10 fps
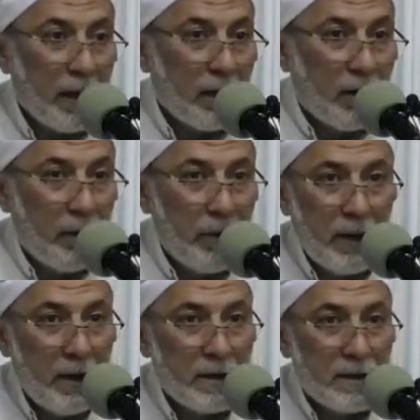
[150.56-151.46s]
غير قابل
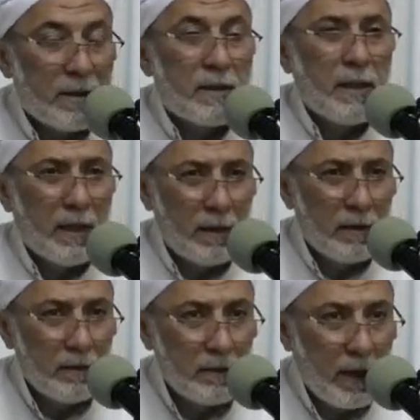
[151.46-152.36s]
للاستثناء
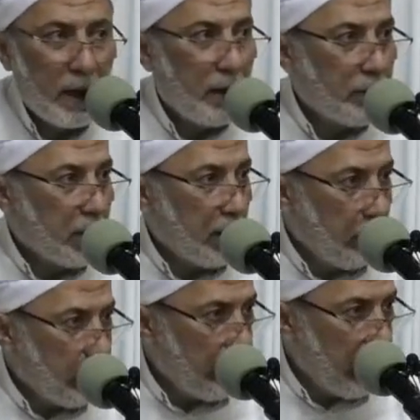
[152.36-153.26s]
علامة
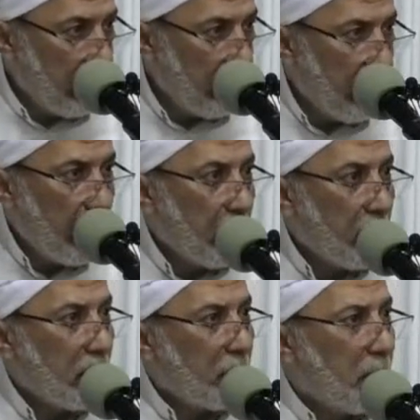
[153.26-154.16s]
العموم ايه ألا
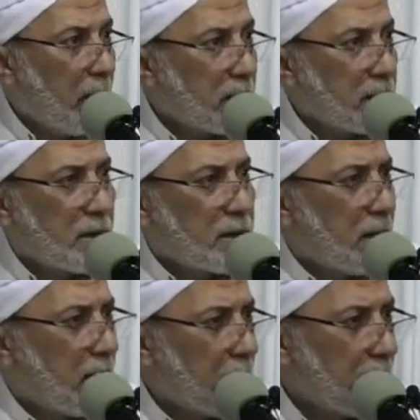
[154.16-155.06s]
يقبل الاستثناء